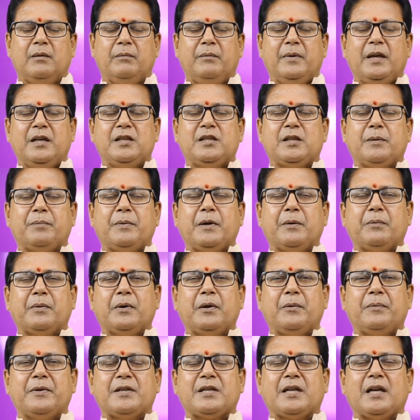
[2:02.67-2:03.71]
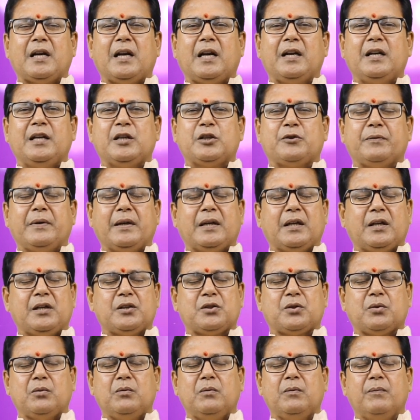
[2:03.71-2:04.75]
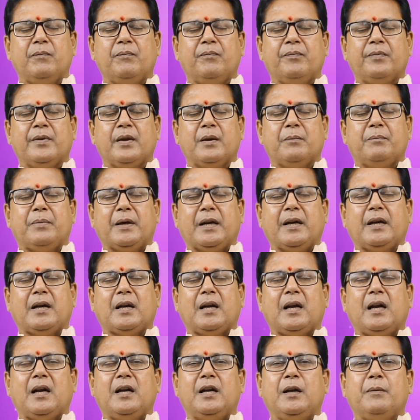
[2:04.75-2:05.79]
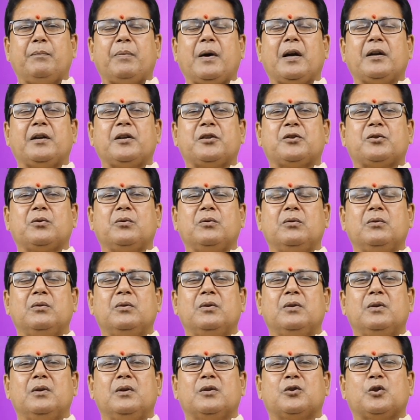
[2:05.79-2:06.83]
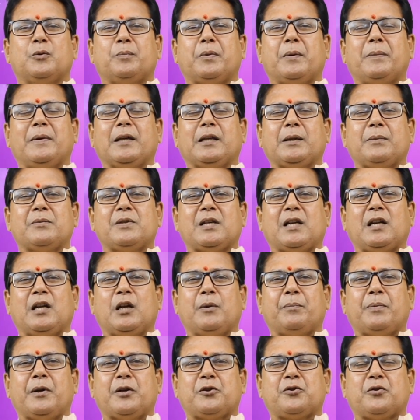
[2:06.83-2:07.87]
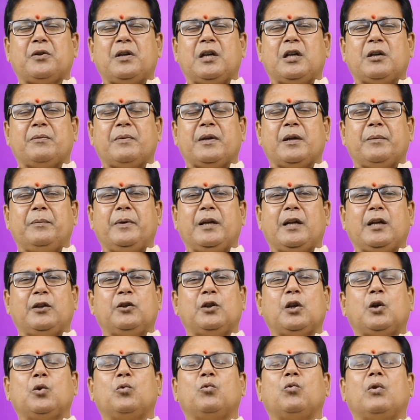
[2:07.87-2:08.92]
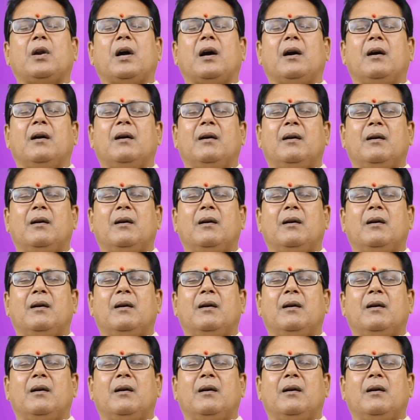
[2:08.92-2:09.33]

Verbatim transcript: మేము చెప్పినటువంటి విషయాలన్నీ స్వీకరిస్తూ పరిహారాలన్నీ పాటిస్తూ సుప్రభాతం ఛానల్ ప్రేక్షకులైనటువంటి మీరందరూ కూడా